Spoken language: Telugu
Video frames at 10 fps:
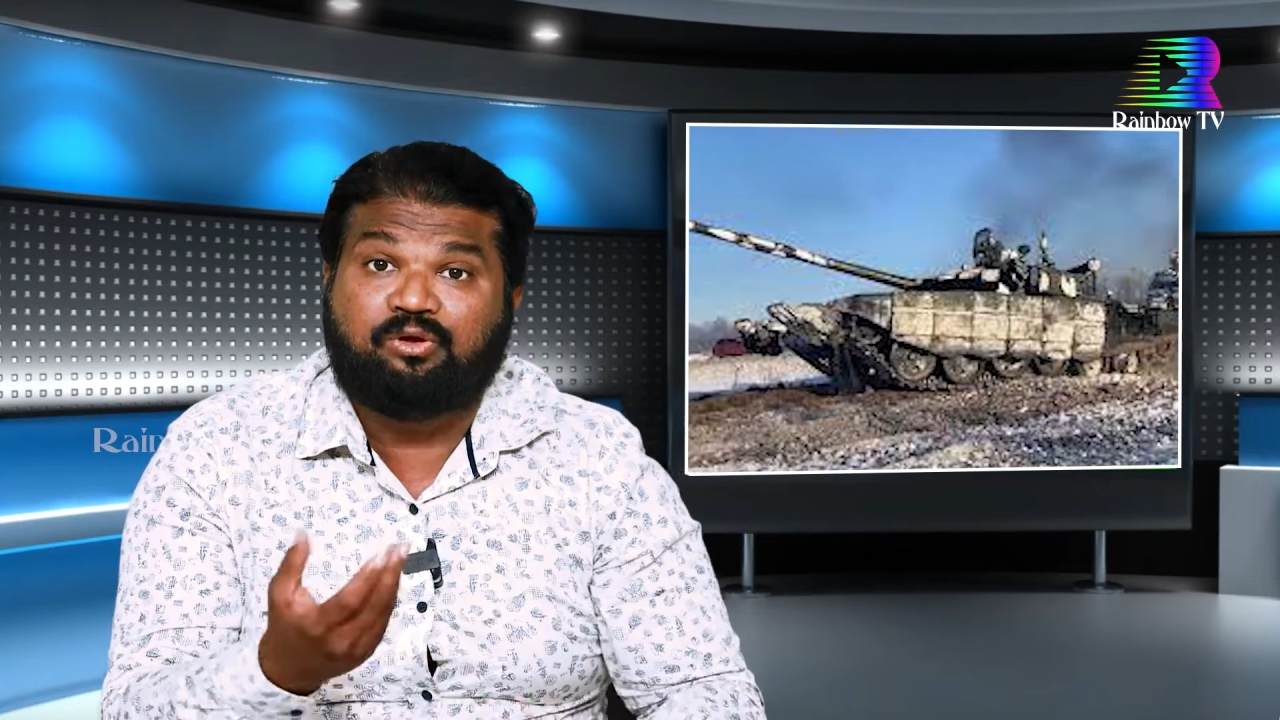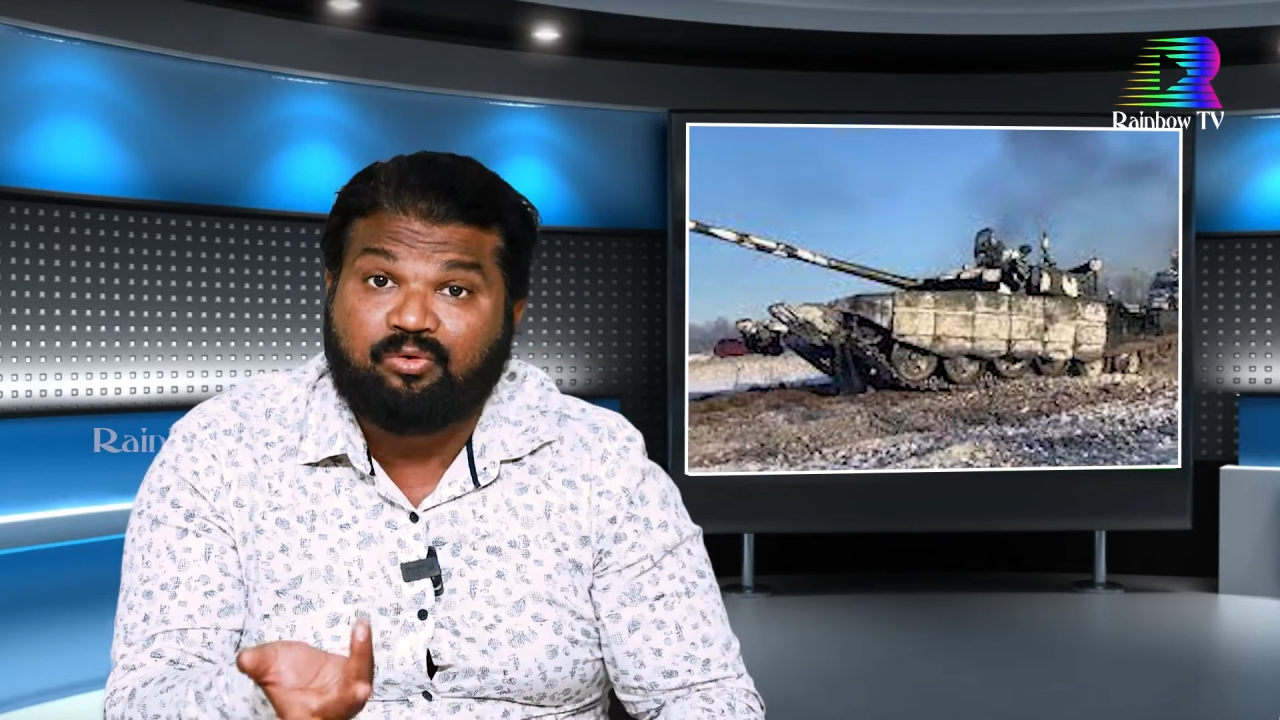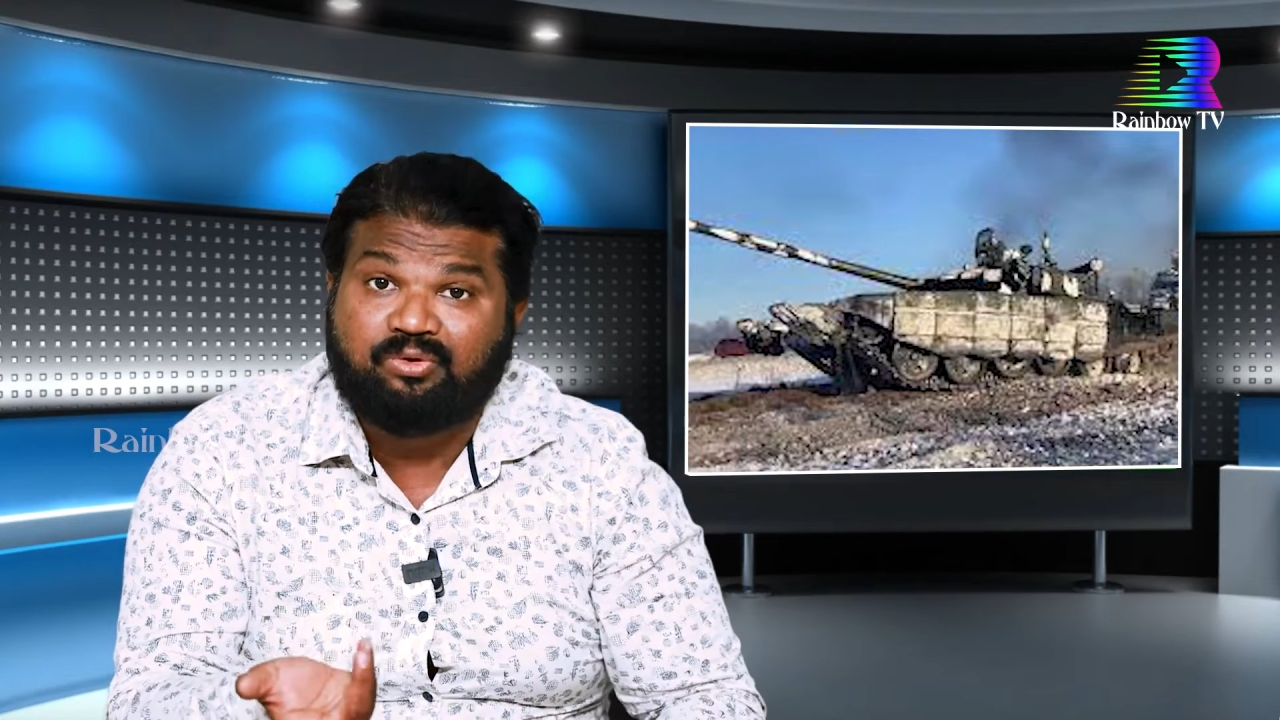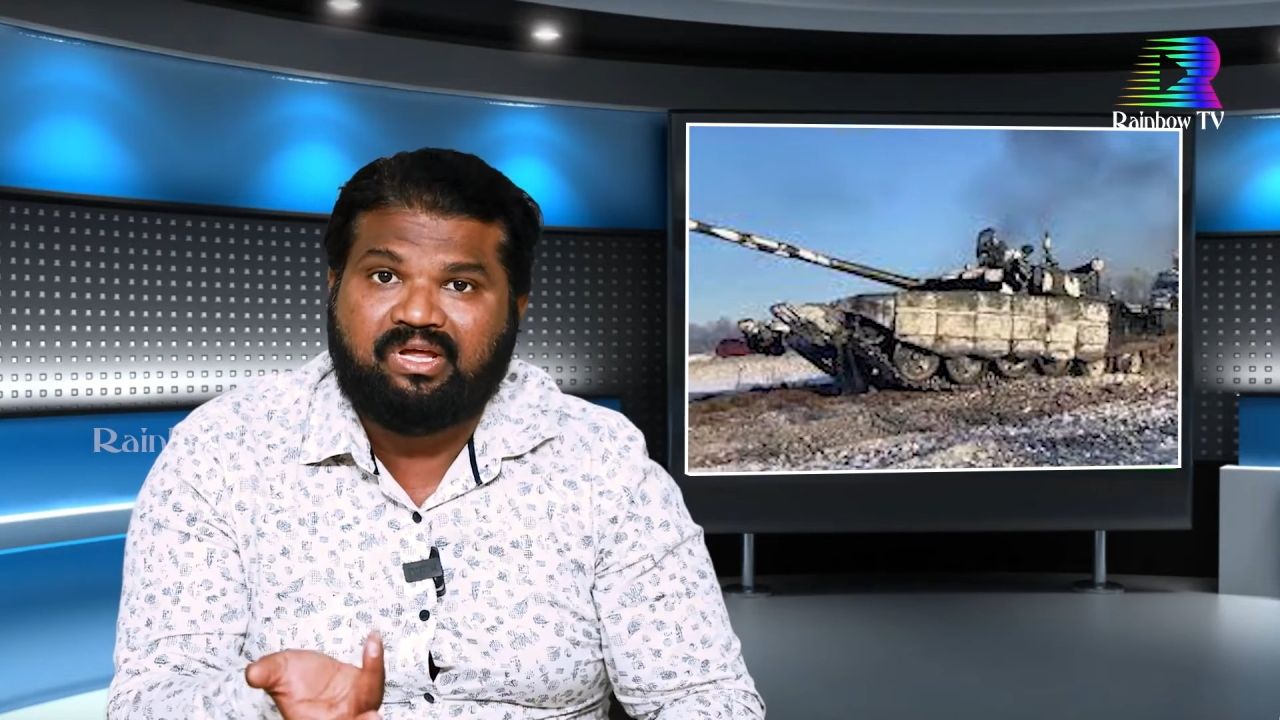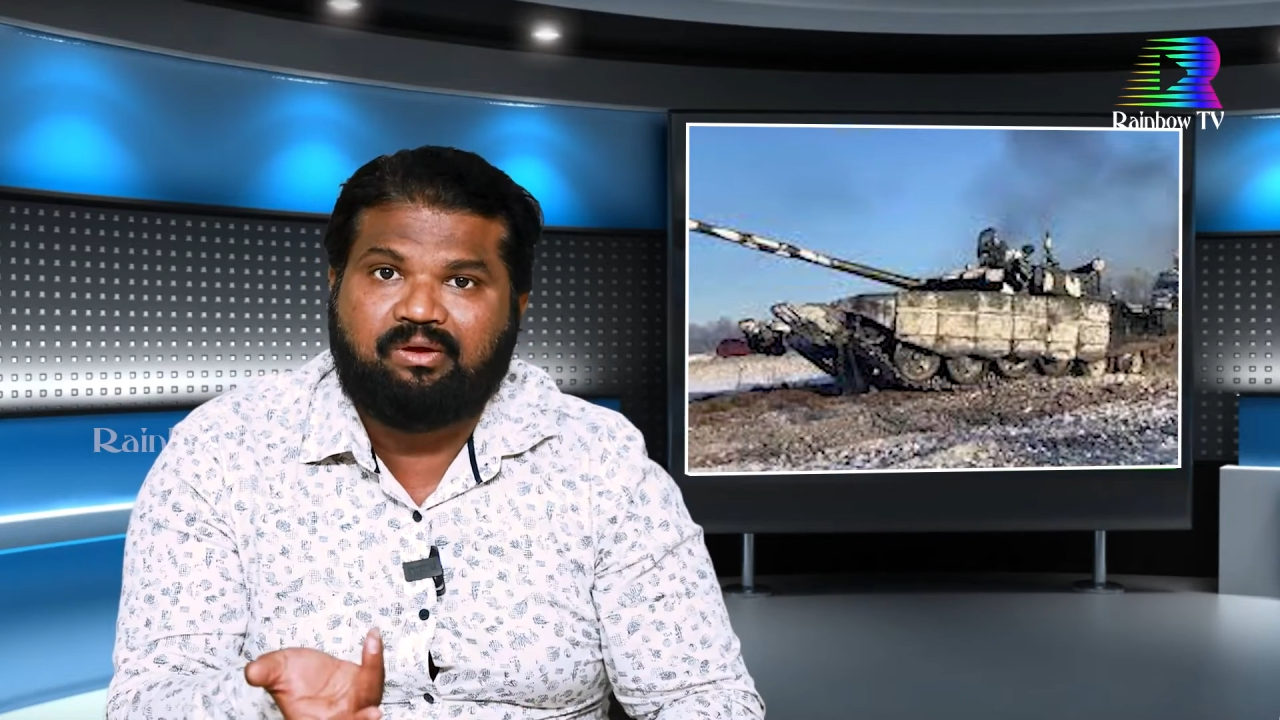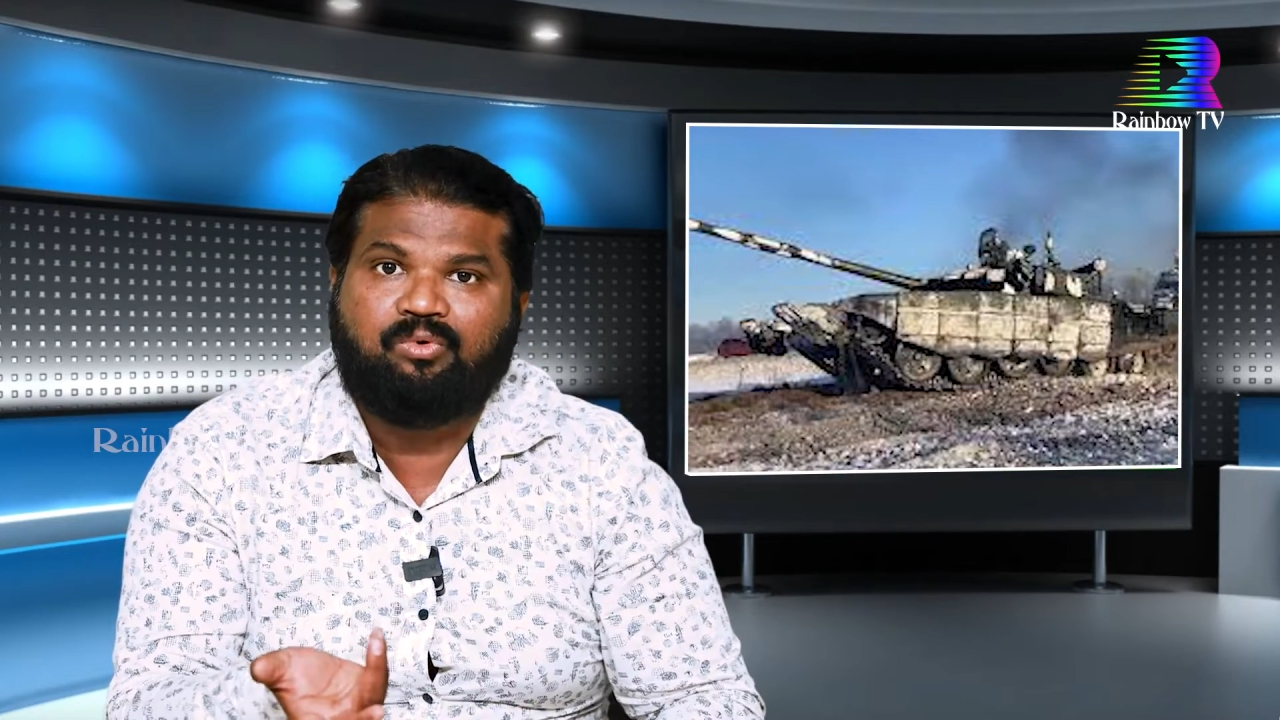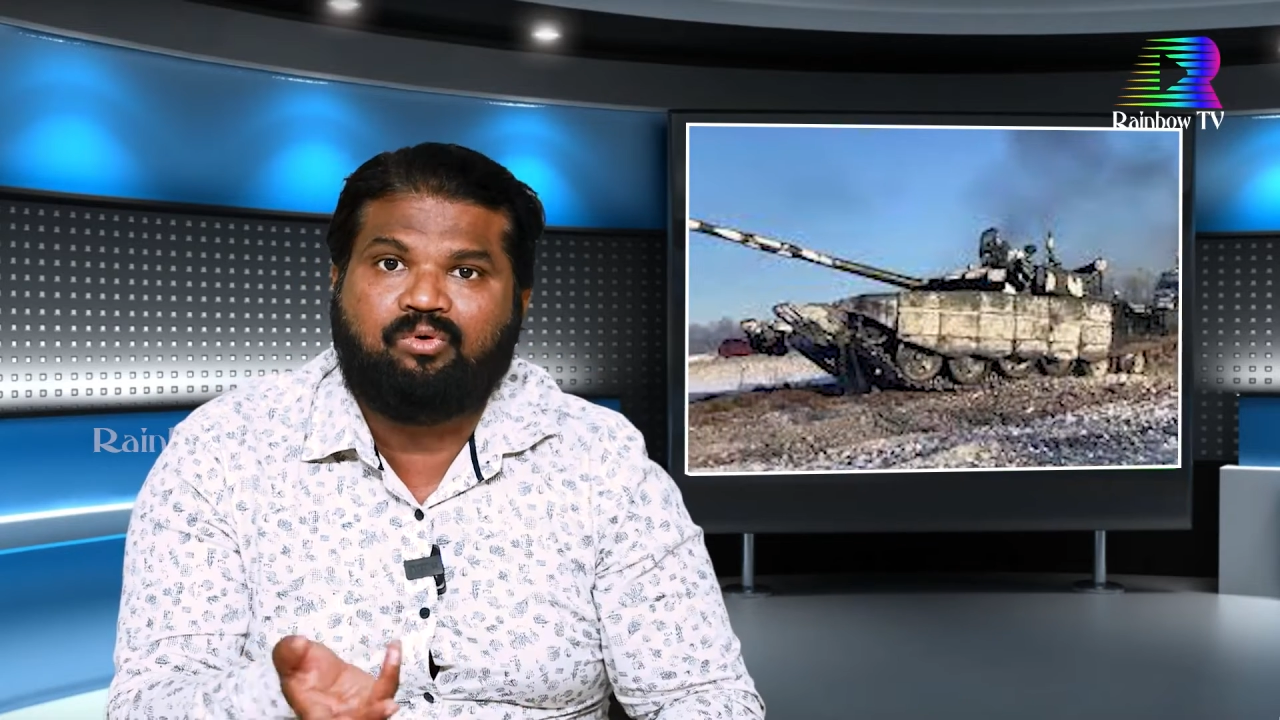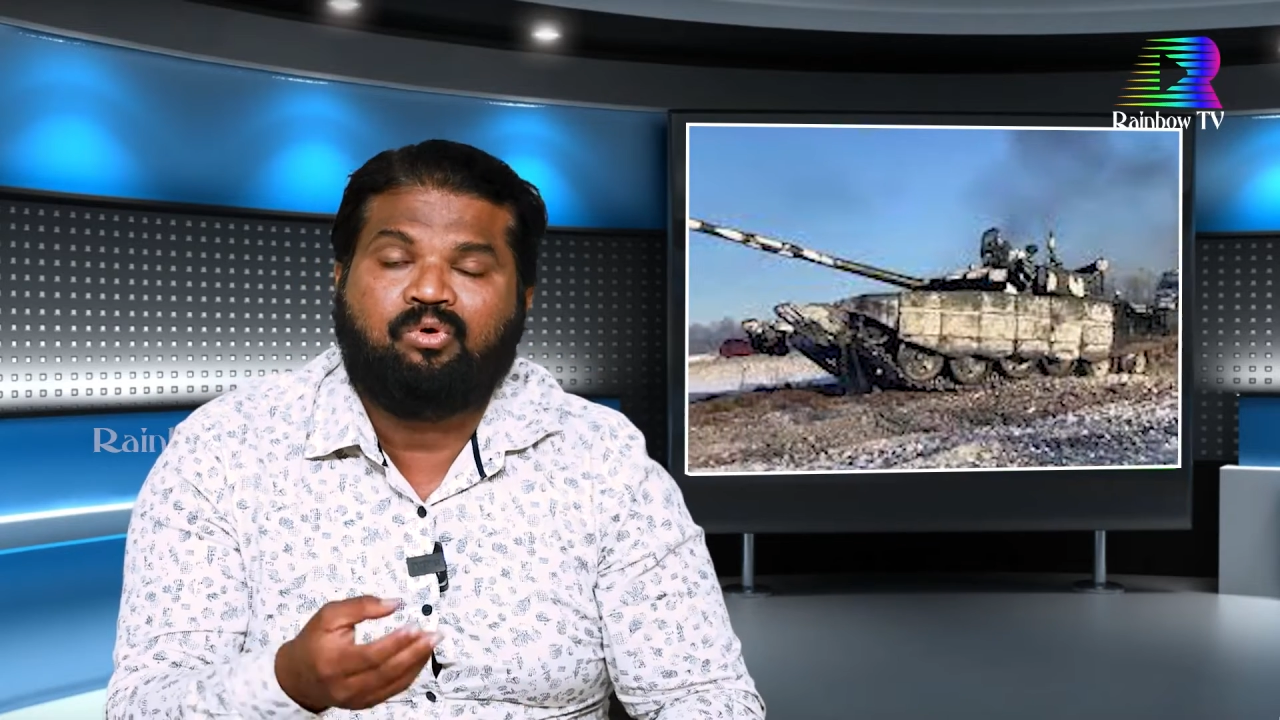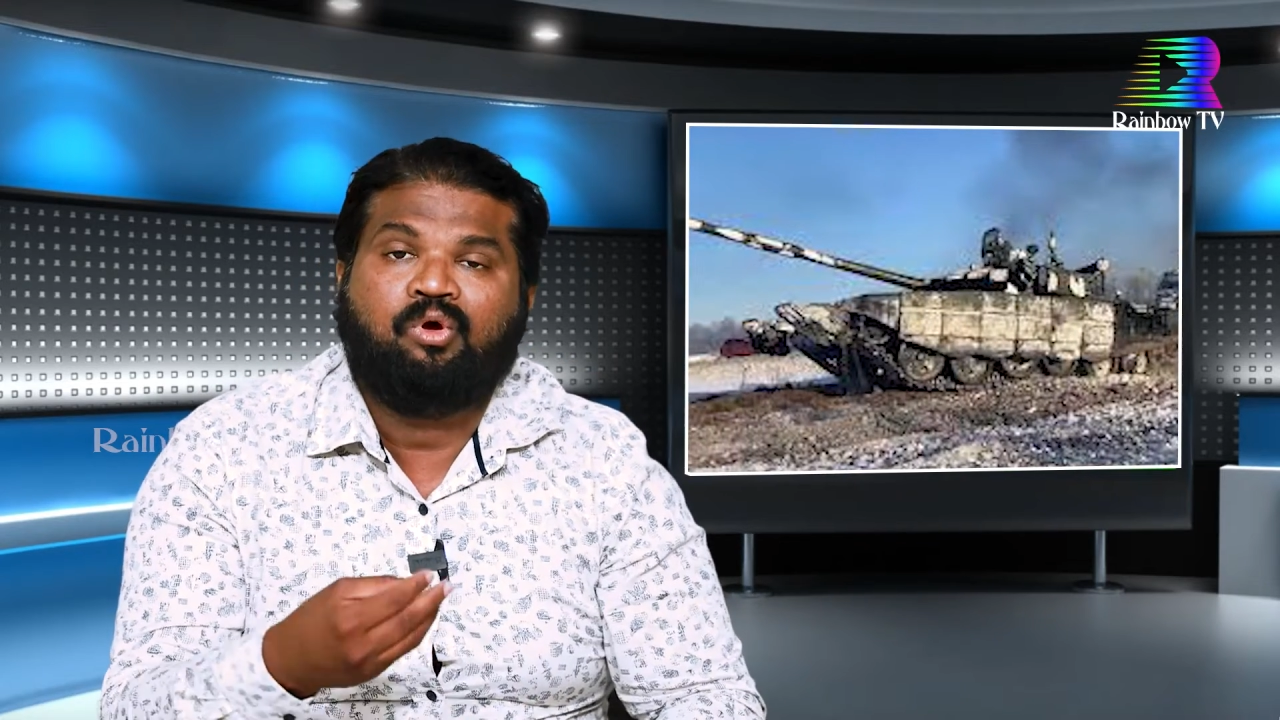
జరుగుద్దేమో